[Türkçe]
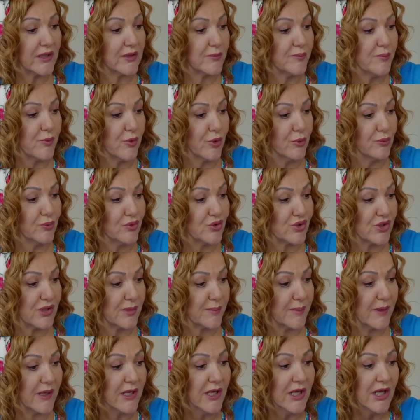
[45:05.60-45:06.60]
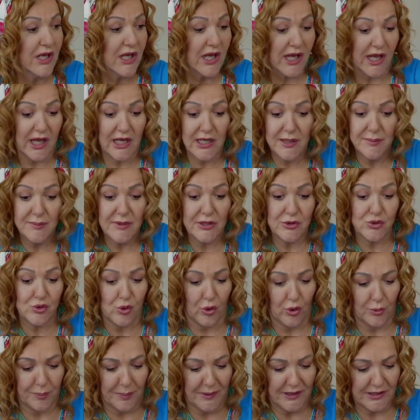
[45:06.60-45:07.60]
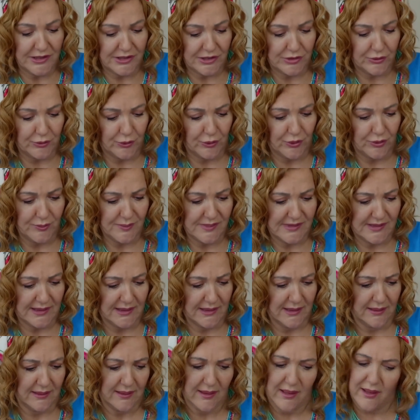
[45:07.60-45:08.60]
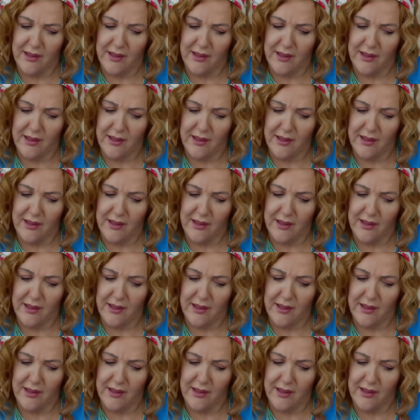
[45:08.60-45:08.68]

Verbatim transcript: yetmiyormuş gibi elimle çorba içiriyorum sana